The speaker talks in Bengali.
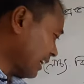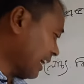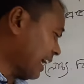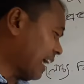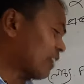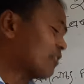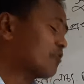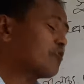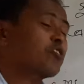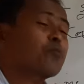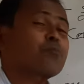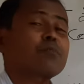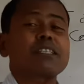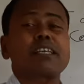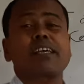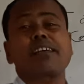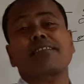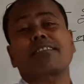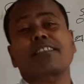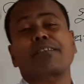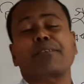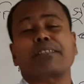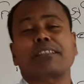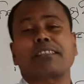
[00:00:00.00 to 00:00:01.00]
আলোচ্য বিষয়
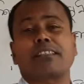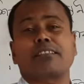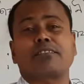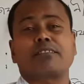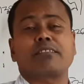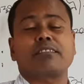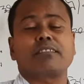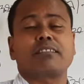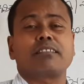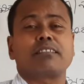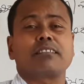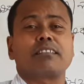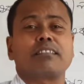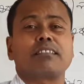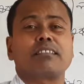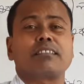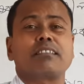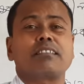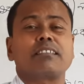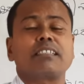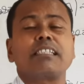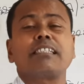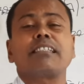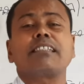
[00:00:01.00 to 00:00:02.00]
আছে আমাদের
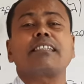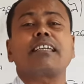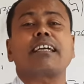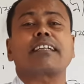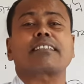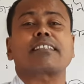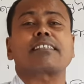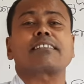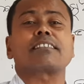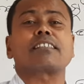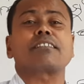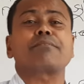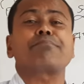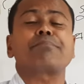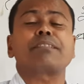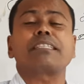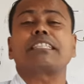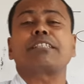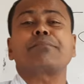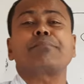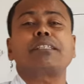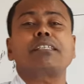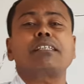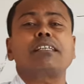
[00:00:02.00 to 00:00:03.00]
তিনটি একটা আছে
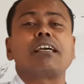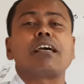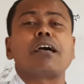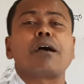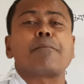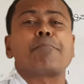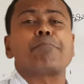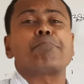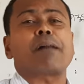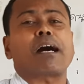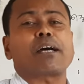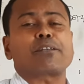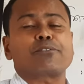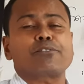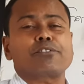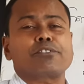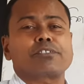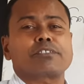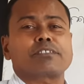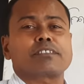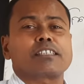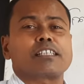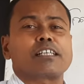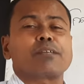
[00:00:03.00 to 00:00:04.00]
পৃথিবী মানুষ
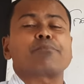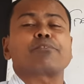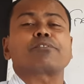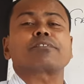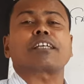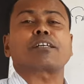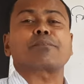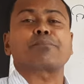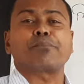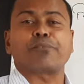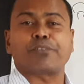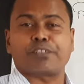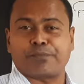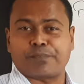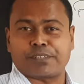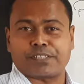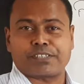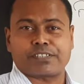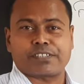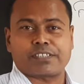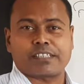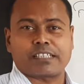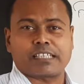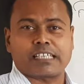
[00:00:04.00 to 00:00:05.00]
এবং তার
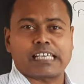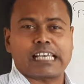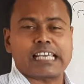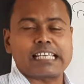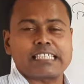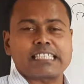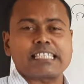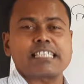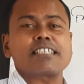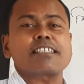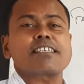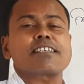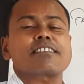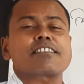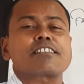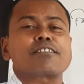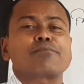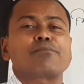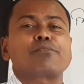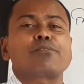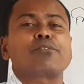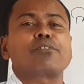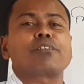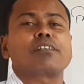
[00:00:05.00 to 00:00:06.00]
পরিবেশ এই তিনটি আছে
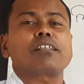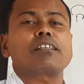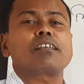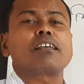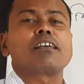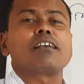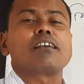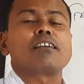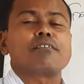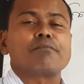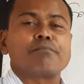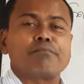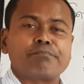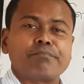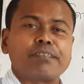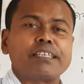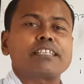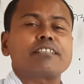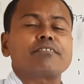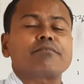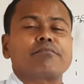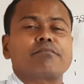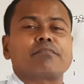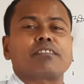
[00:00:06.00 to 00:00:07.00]
ভূগোলের
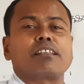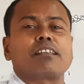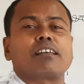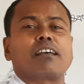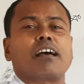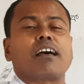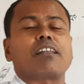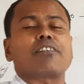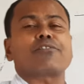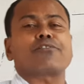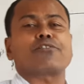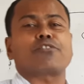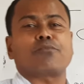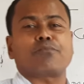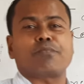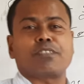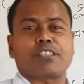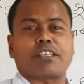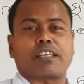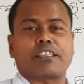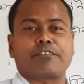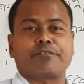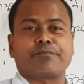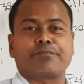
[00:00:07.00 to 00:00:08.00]
মেন আলোচ্য
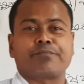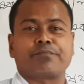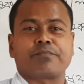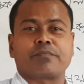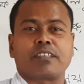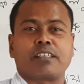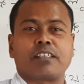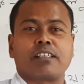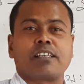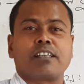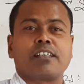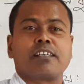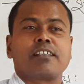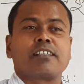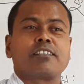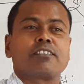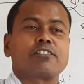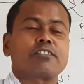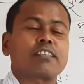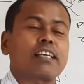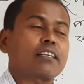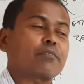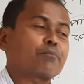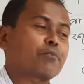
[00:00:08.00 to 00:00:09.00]
বিষয়
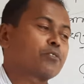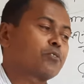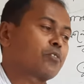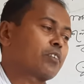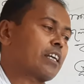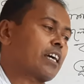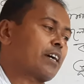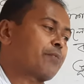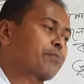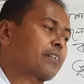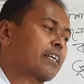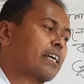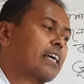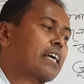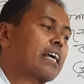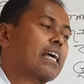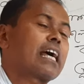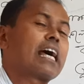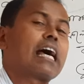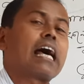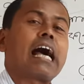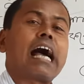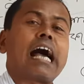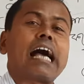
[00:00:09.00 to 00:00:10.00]
তো যাক বন্ধুরা আমরা
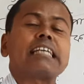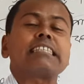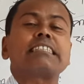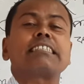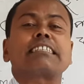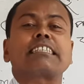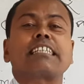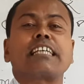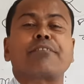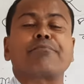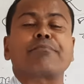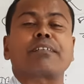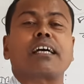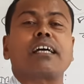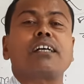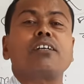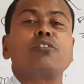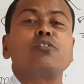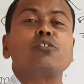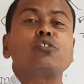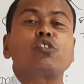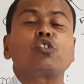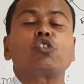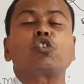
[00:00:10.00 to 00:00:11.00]
আজকে আমরা
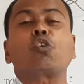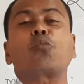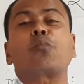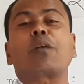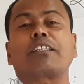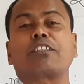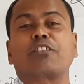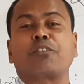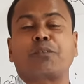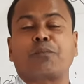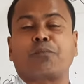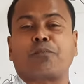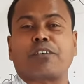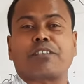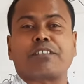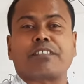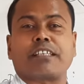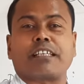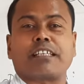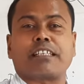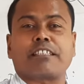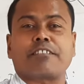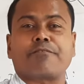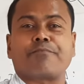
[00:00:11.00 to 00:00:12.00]
উচ্চ মাধ্যমিক
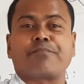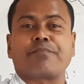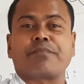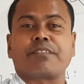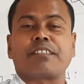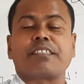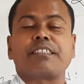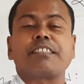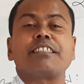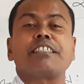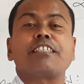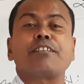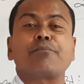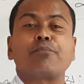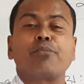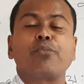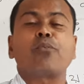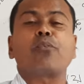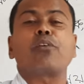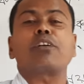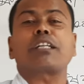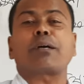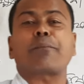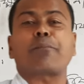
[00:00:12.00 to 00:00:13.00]
পর্যায়ের যে
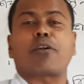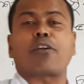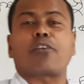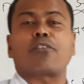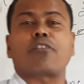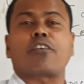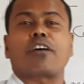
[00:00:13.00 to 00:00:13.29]
ভূগোলটা পড়ানো